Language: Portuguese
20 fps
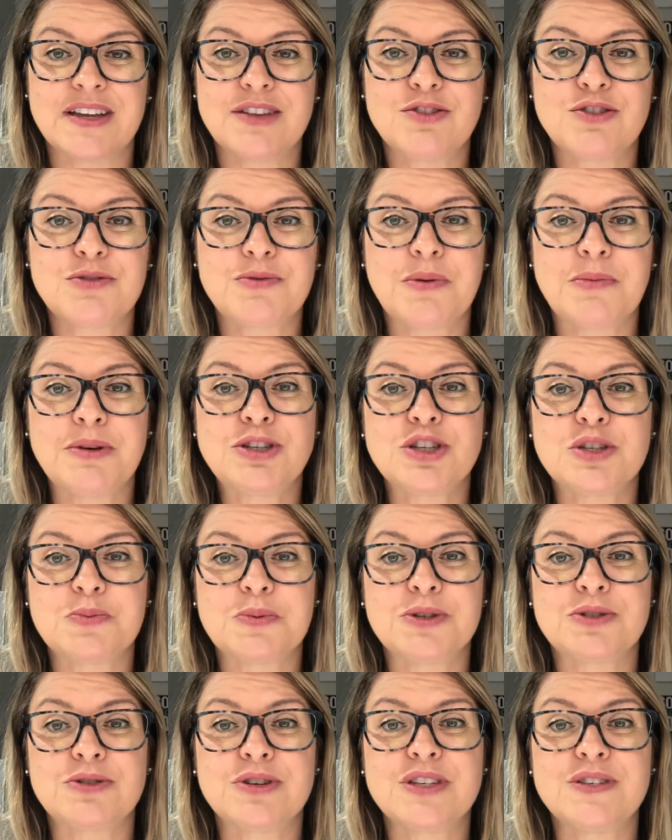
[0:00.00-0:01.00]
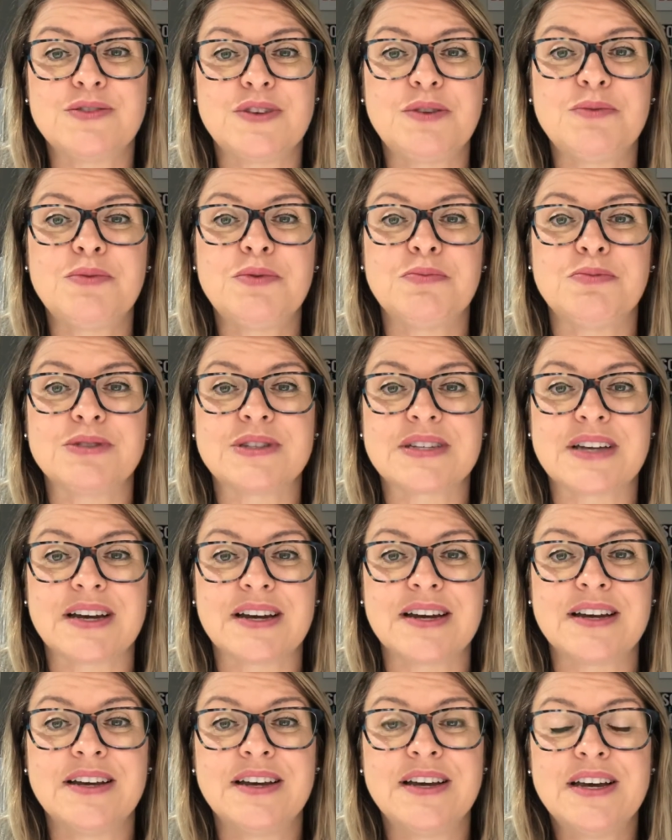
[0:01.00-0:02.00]
Normalmente as pessoas vêm me
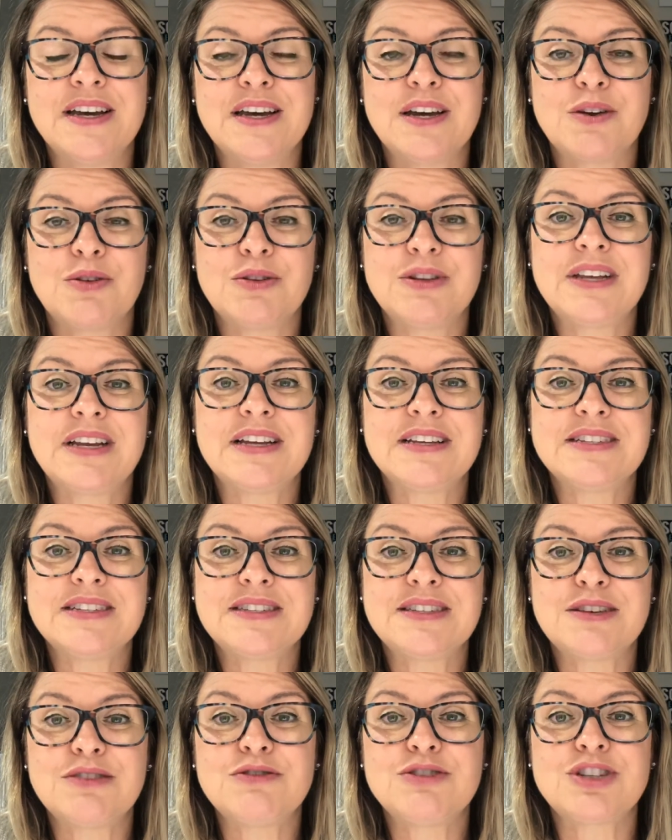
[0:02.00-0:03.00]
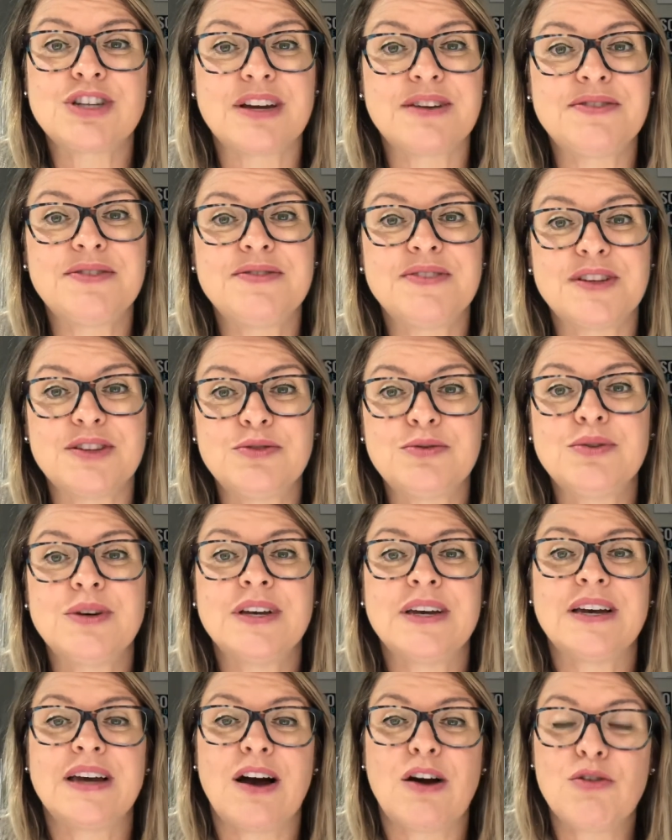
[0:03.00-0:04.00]
buscar quando elas estão já vivendo
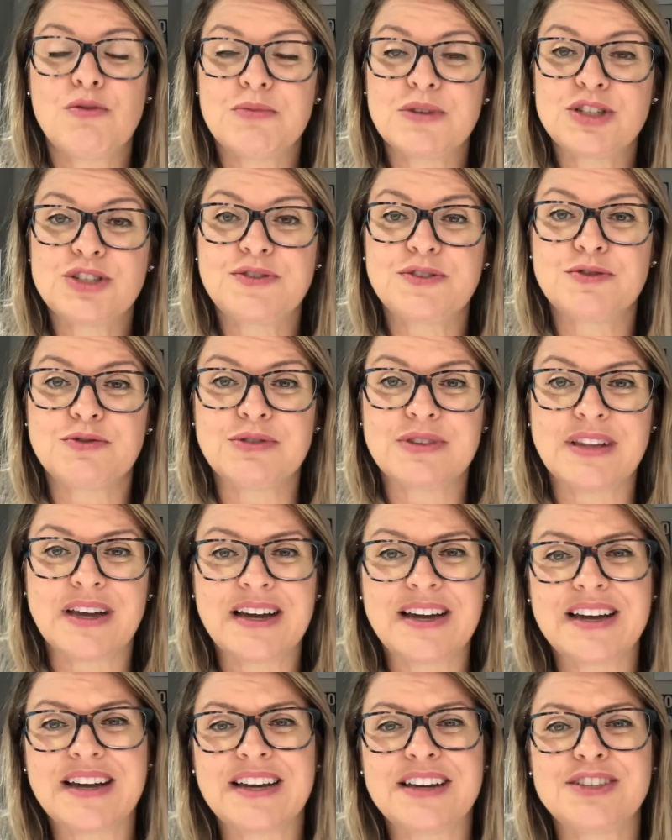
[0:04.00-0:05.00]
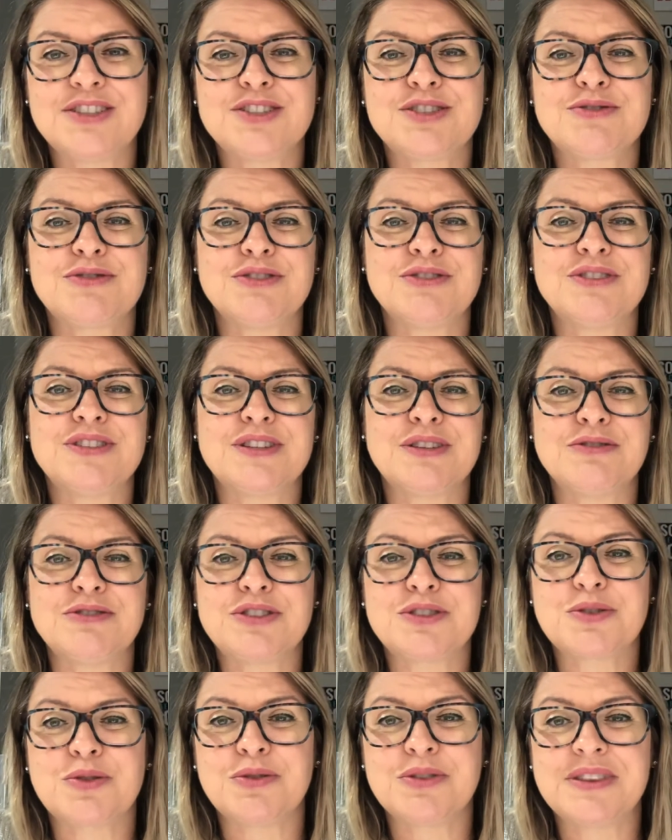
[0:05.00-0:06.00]
algumas dificuldades, quando estão
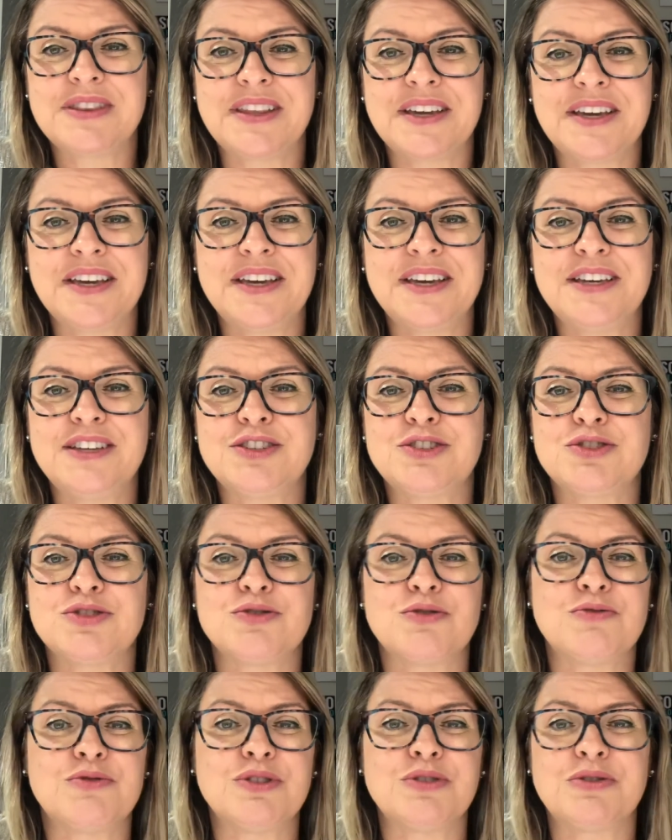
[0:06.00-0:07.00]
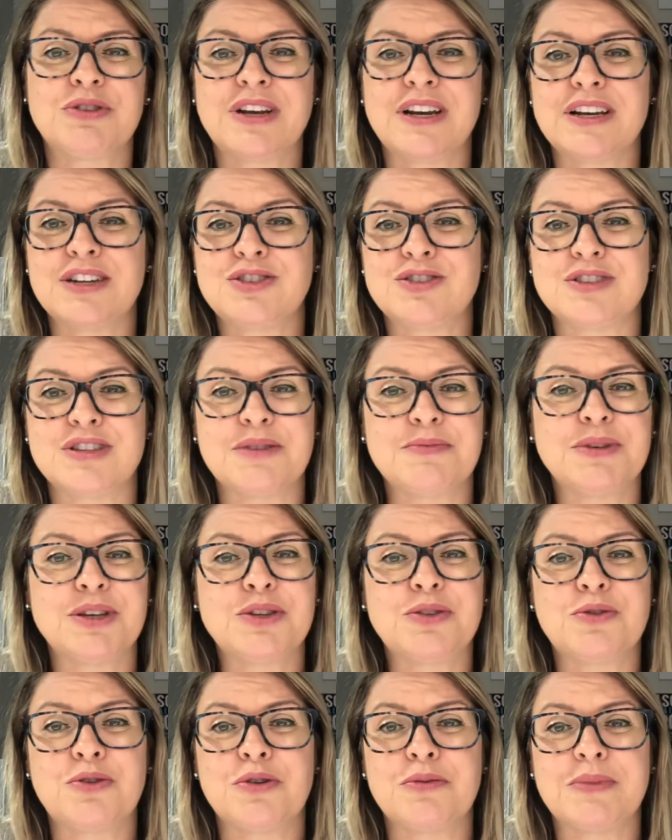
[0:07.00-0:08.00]
descontentes ou quando o
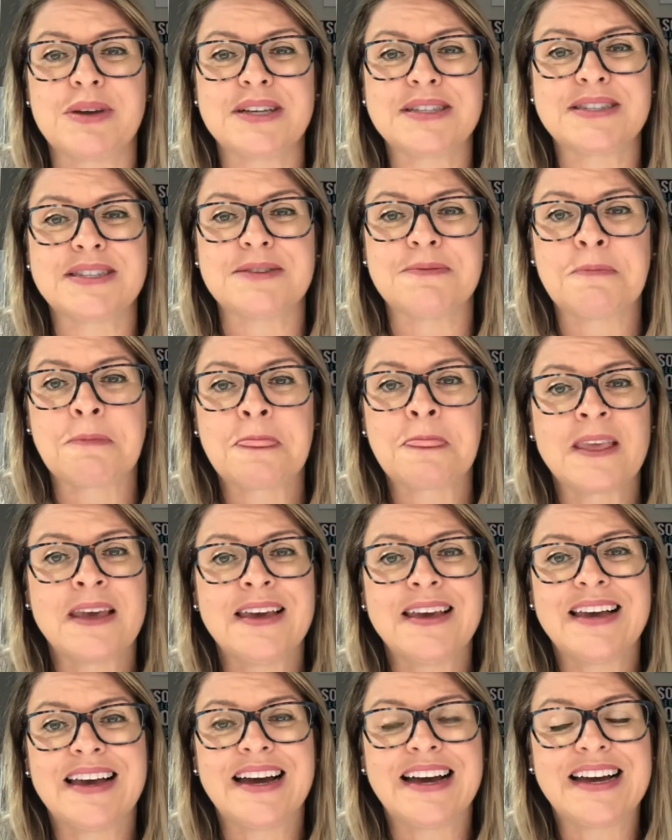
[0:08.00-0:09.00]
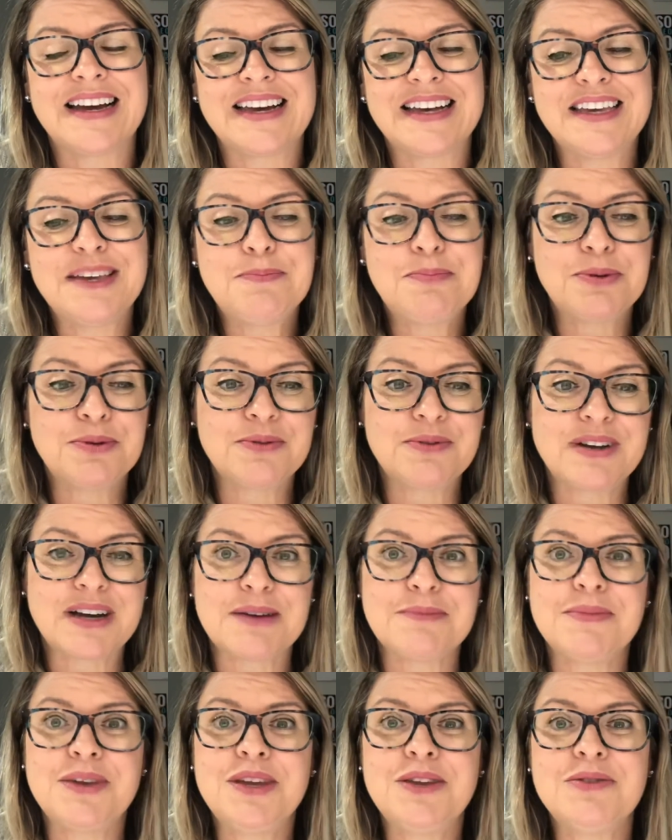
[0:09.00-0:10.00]
relacionamento começa a a ir por um
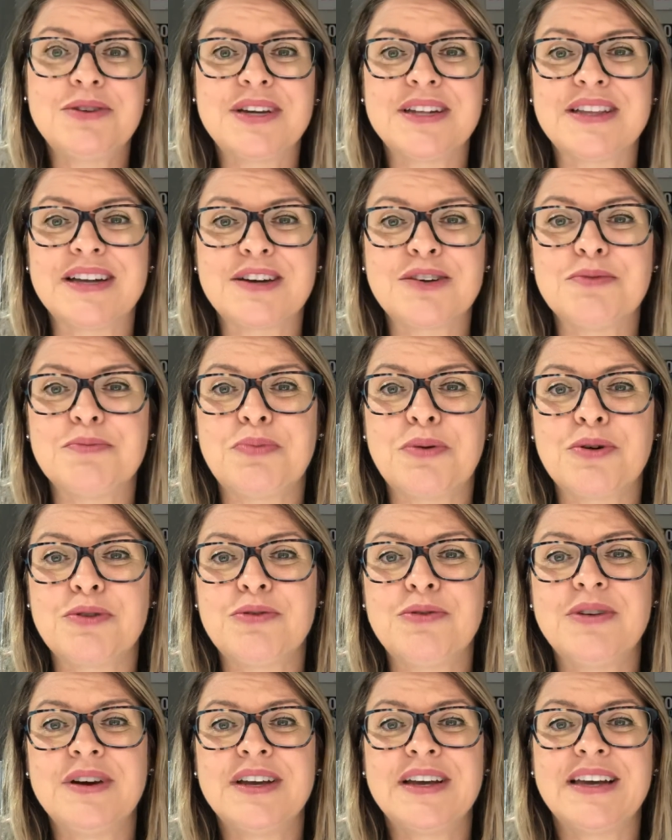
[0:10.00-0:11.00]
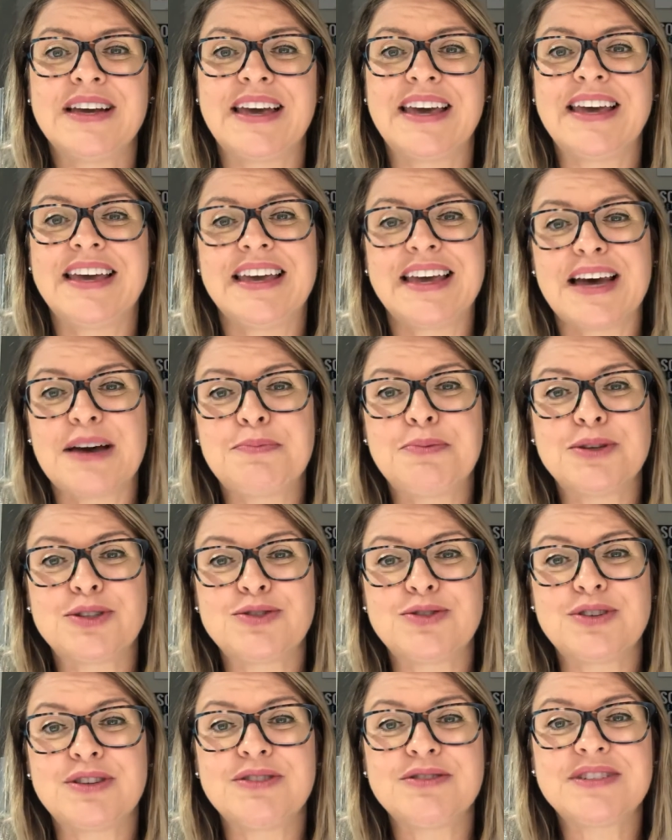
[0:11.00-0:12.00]
caminho que daqui um pouco é, a
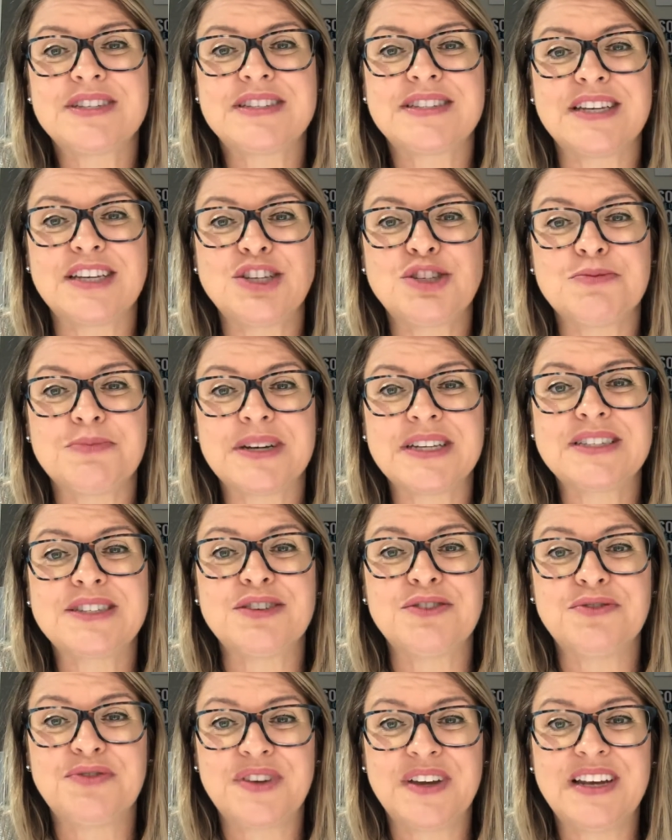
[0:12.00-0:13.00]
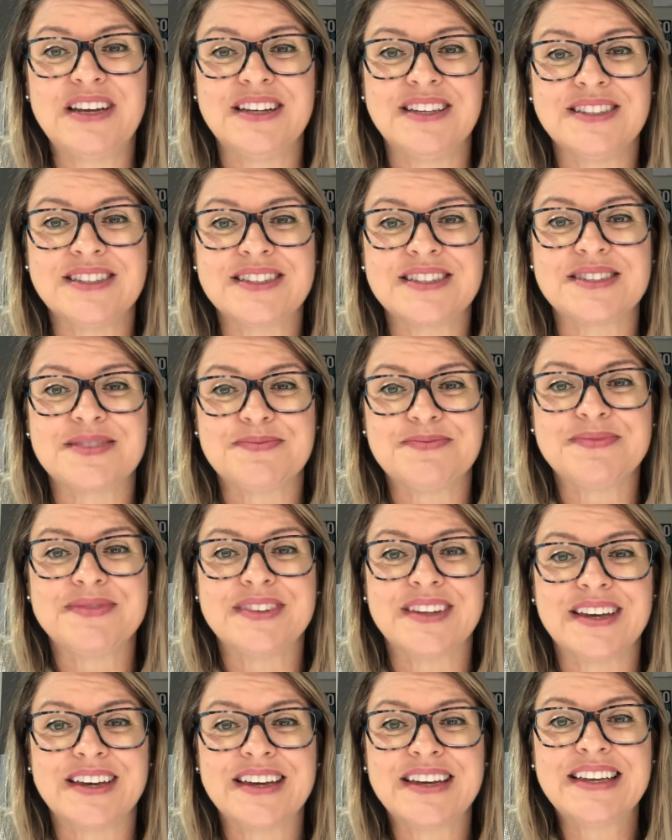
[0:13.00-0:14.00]
pessoa não se sente mais tão feliz.
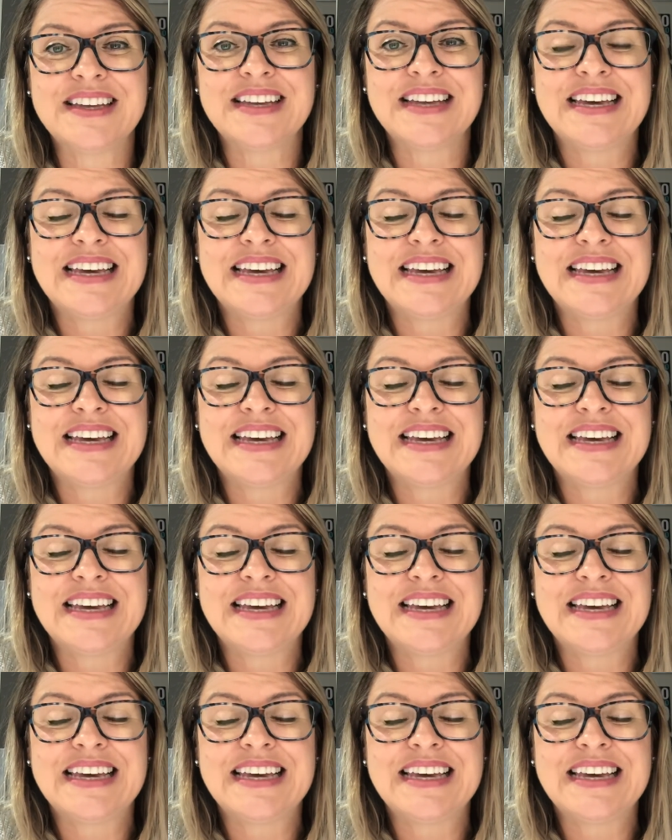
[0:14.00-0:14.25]
Né?